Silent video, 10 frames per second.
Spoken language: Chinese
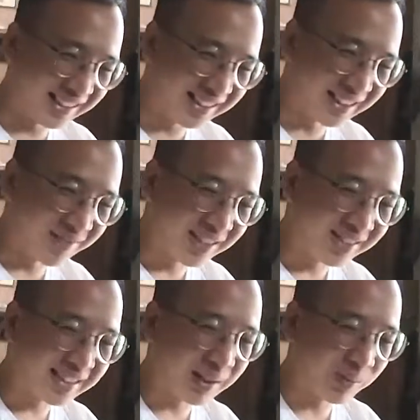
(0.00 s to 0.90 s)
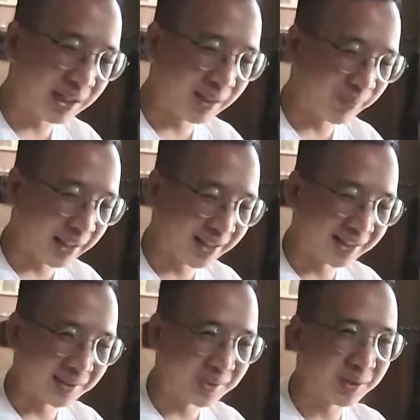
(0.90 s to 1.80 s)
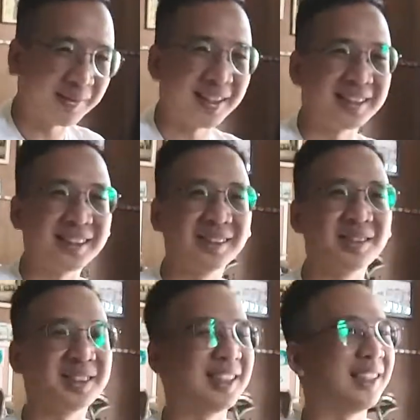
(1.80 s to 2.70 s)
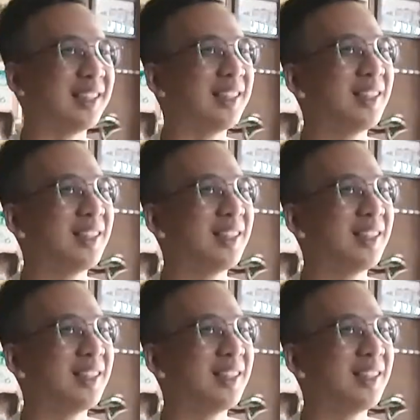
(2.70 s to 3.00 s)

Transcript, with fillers: 你是根本就是在为了别人而做不了这个东西。